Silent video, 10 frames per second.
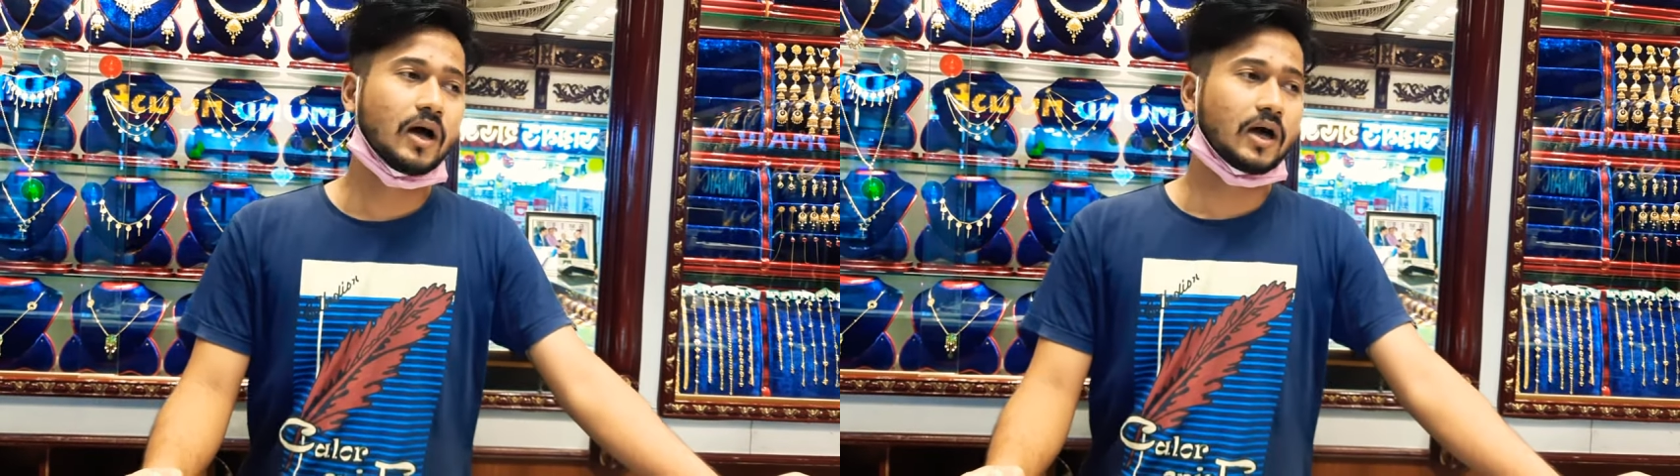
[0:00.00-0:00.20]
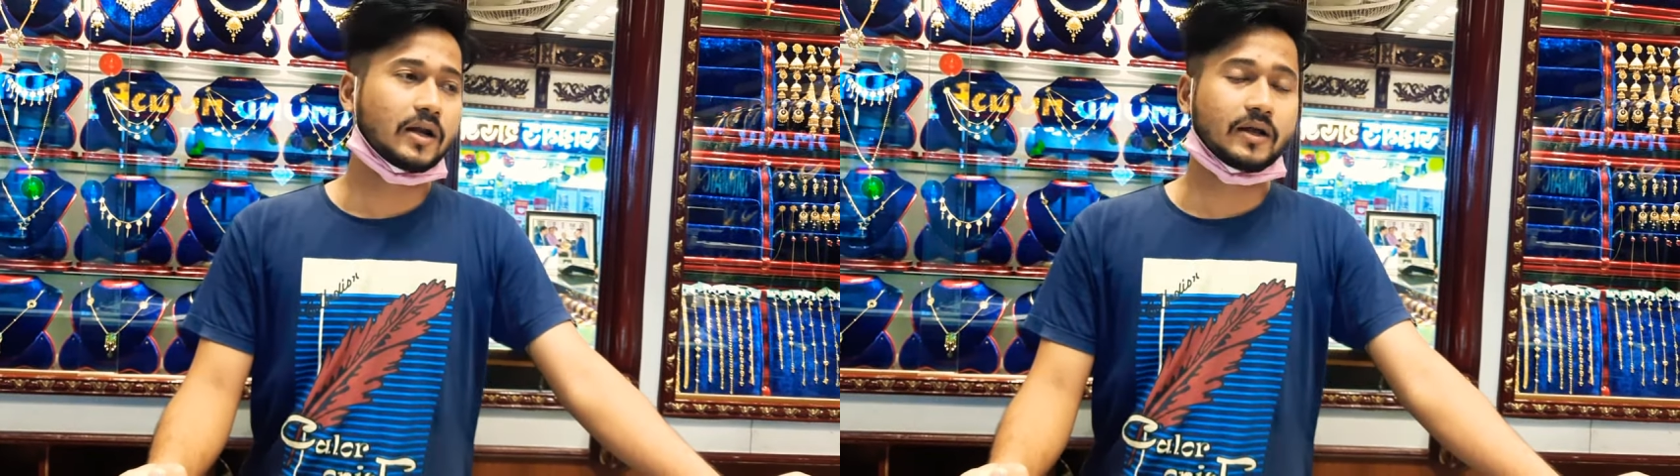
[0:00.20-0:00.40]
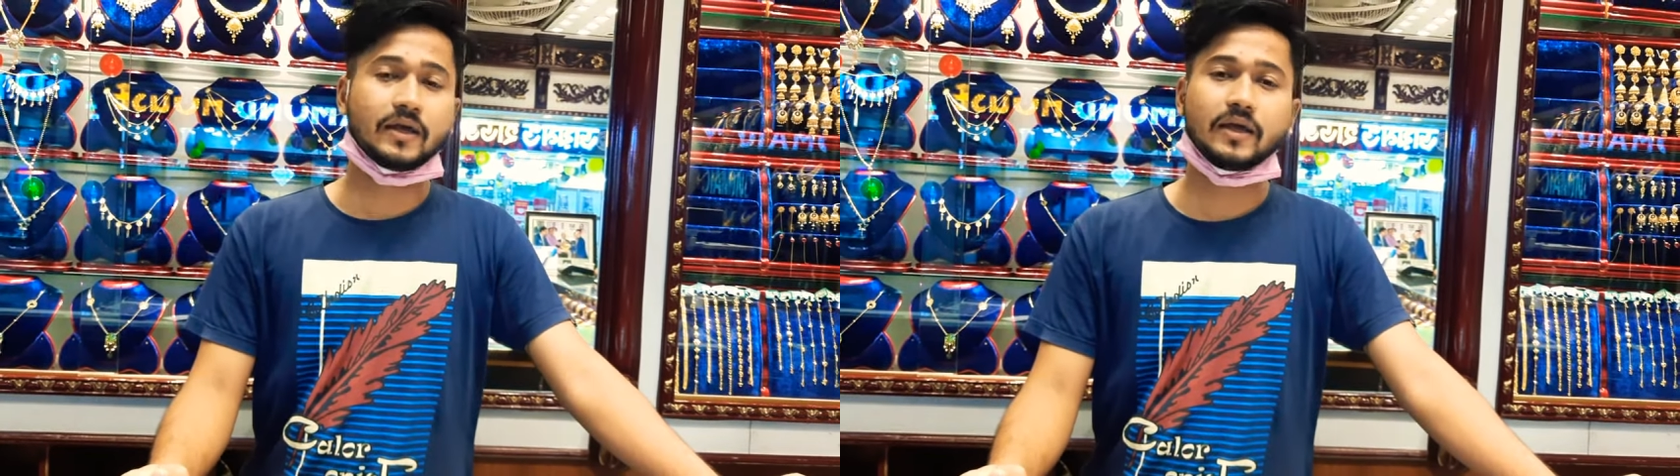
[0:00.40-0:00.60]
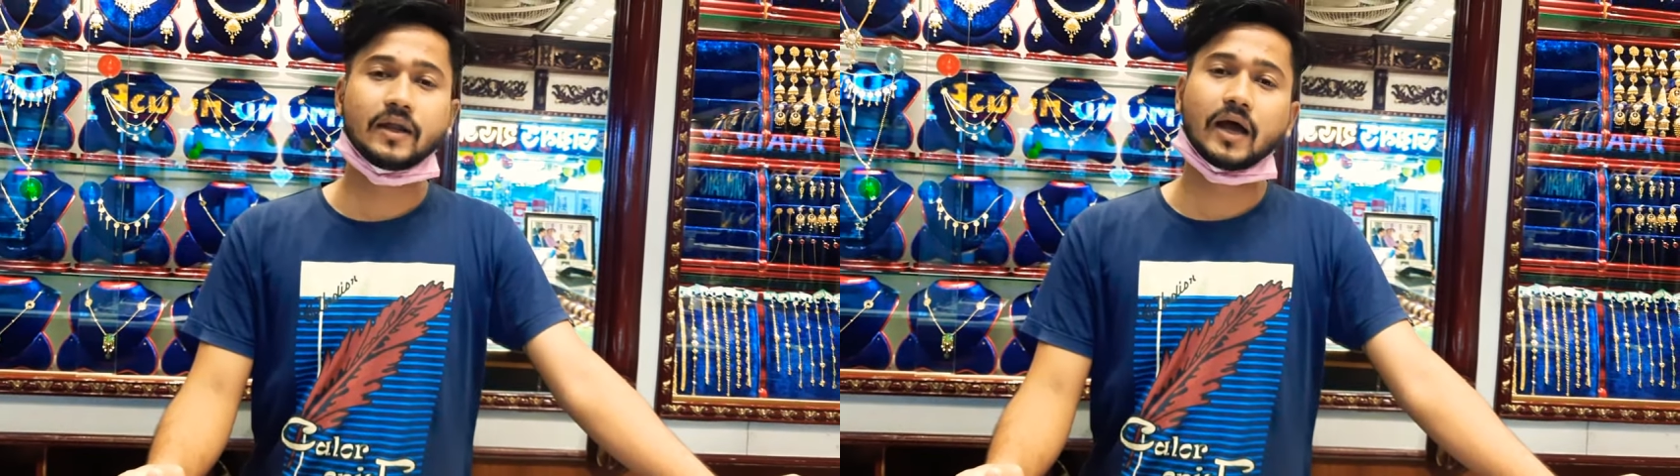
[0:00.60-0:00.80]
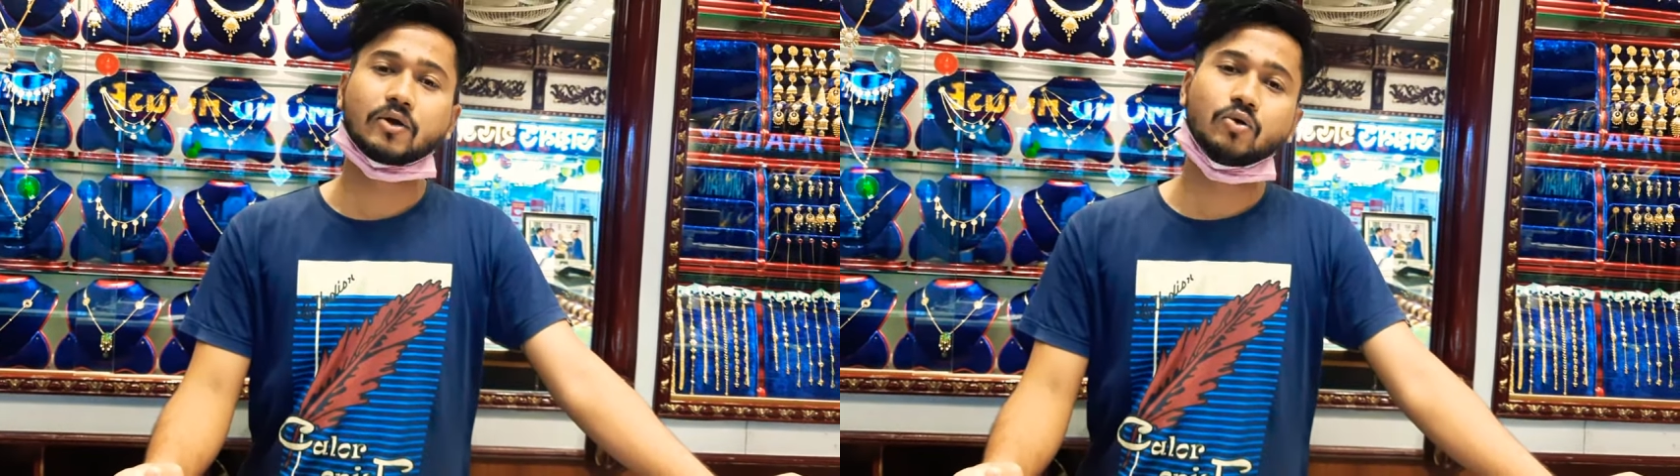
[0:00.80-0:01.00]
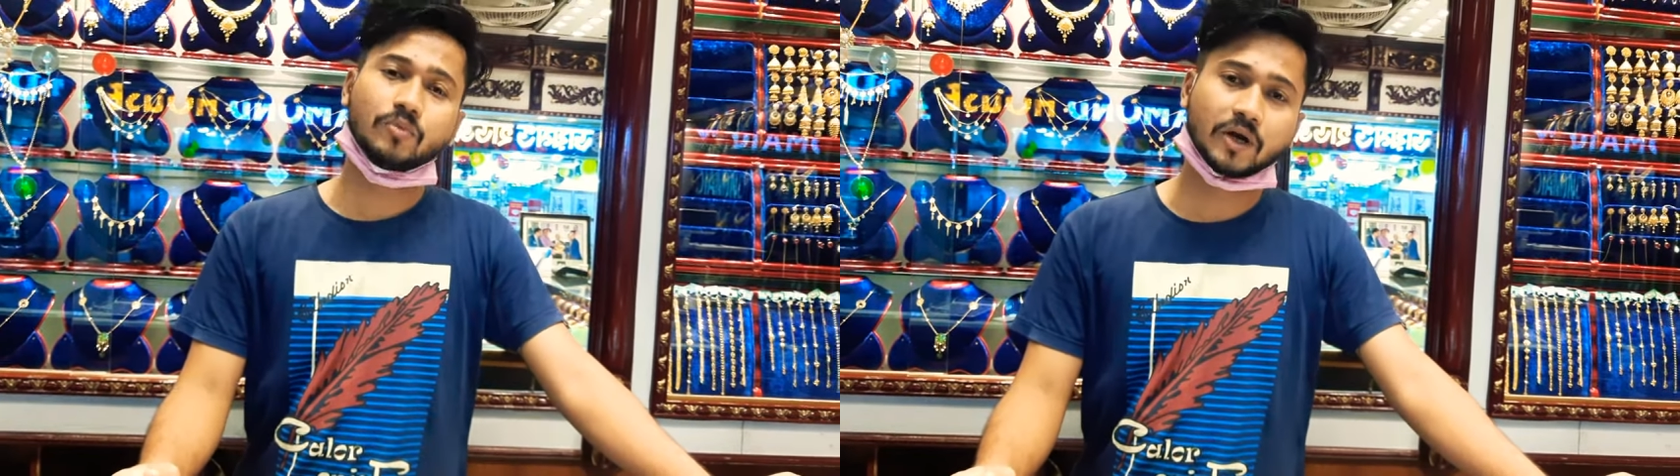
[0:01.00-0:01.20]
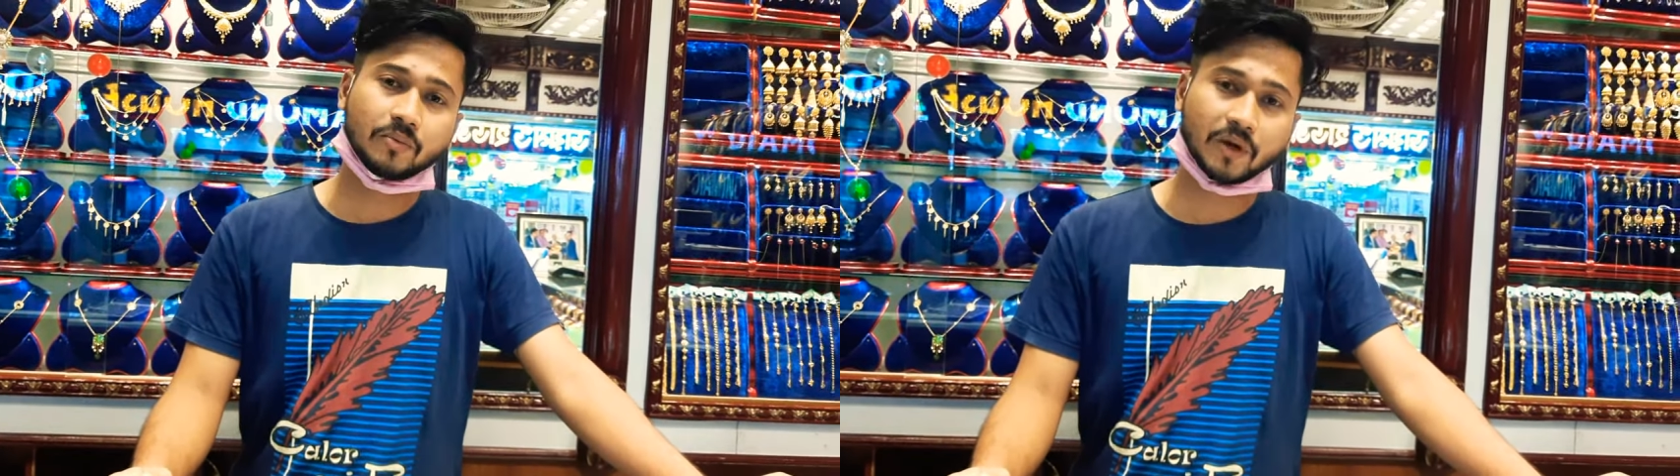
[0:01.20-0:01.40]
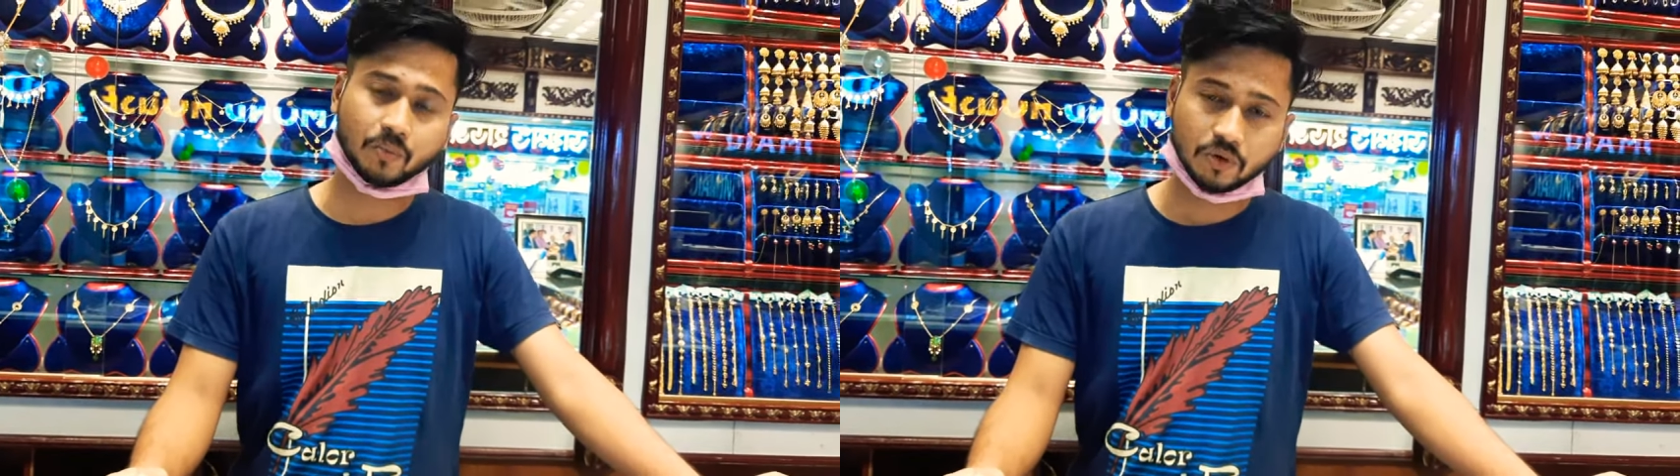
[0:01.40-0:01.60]
আর এর আগেও মানে
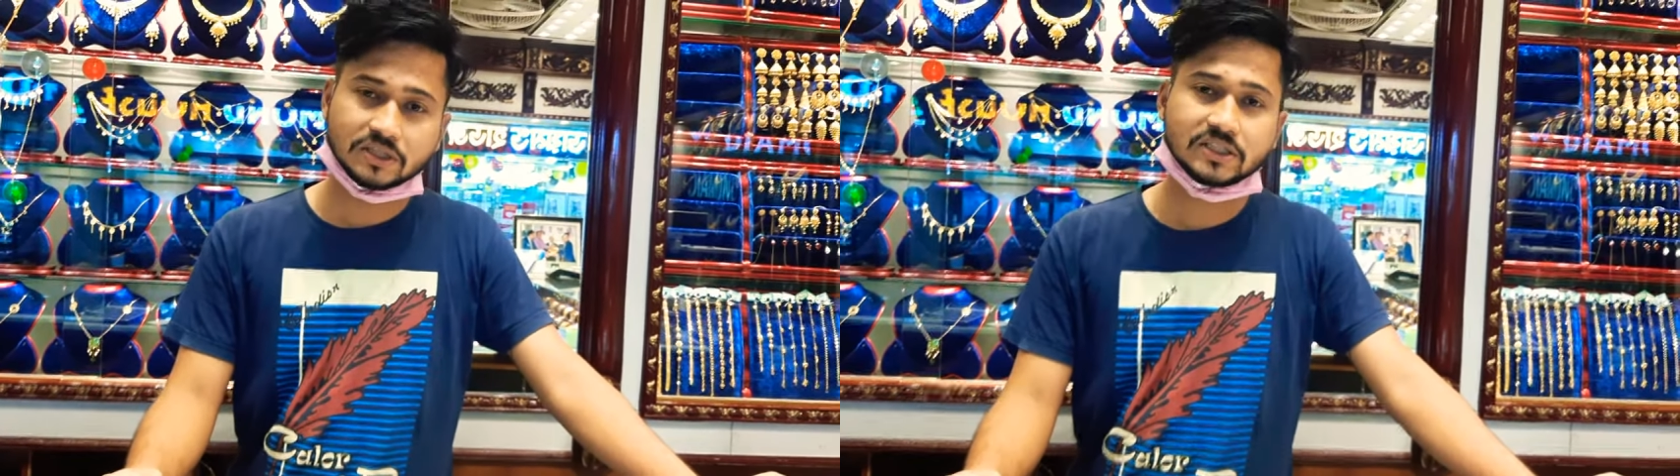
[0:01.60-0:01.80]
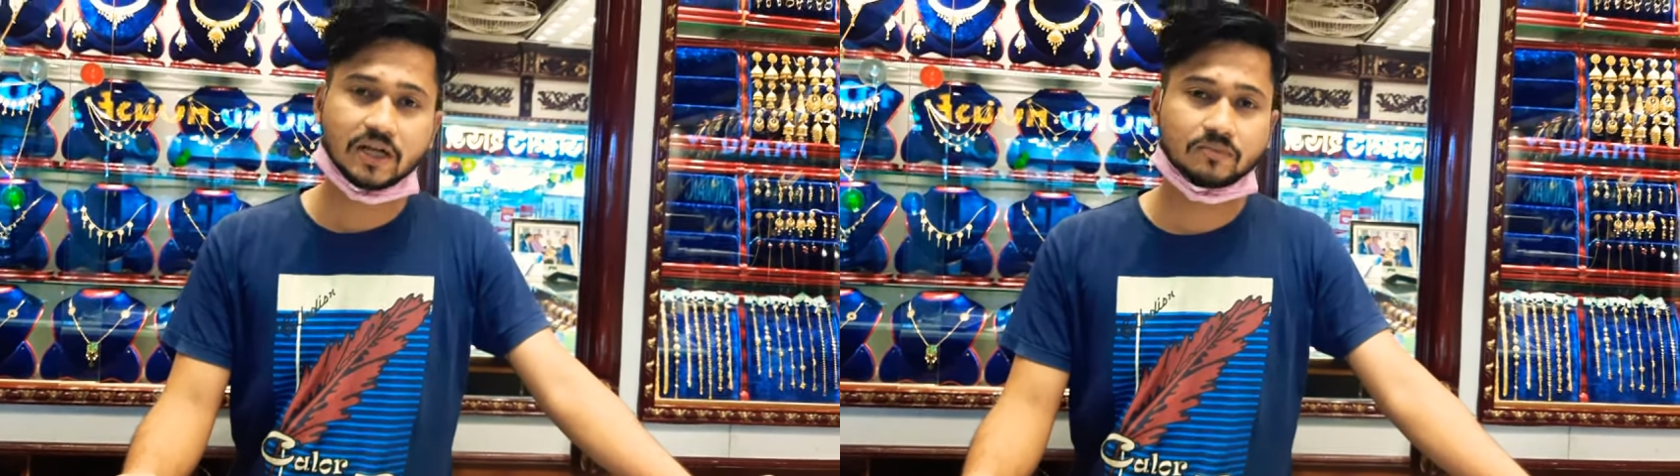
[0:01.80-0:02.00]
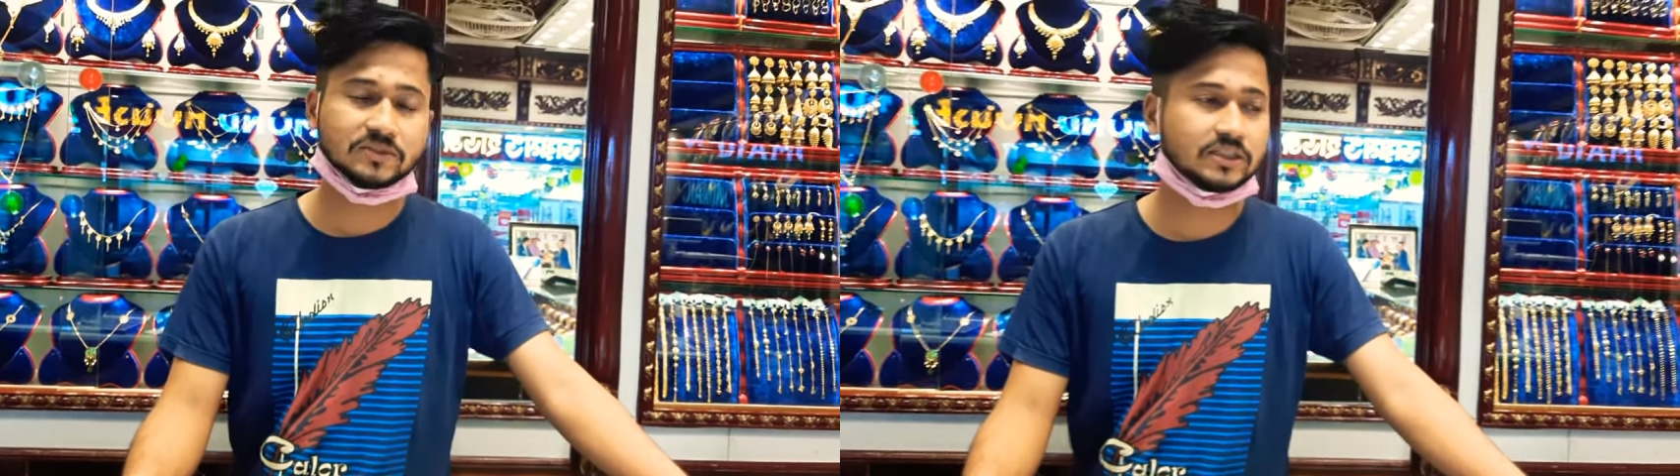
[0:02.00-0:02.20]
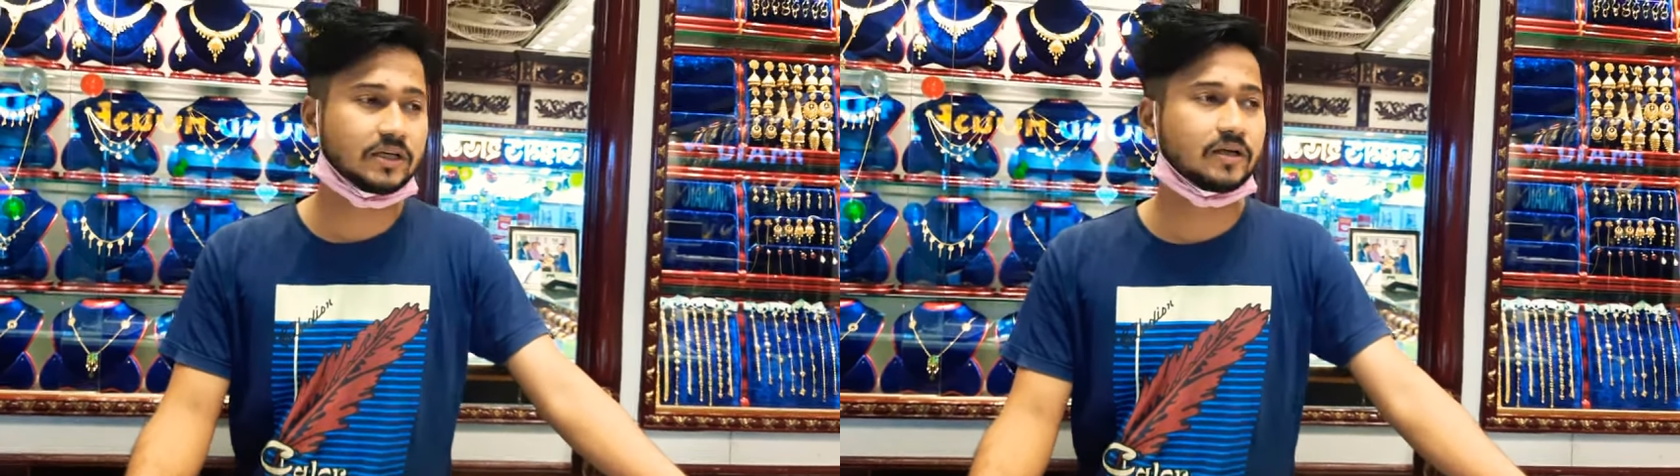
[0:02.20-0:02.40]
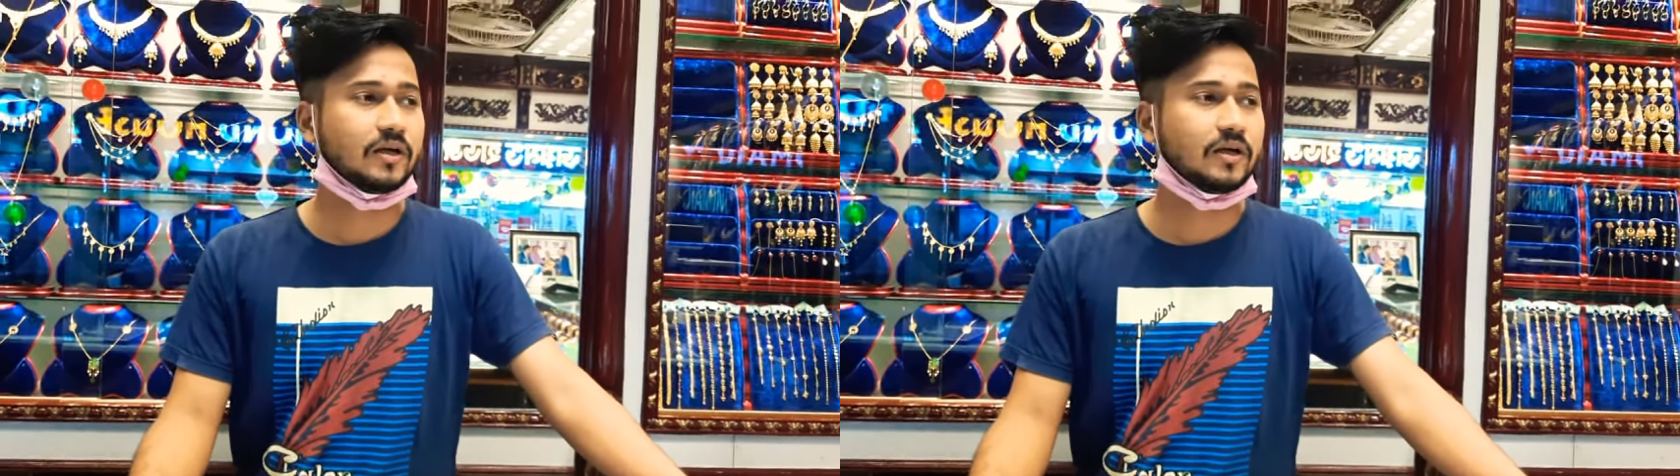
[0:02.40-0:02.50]
মানে বলেছিলাম যে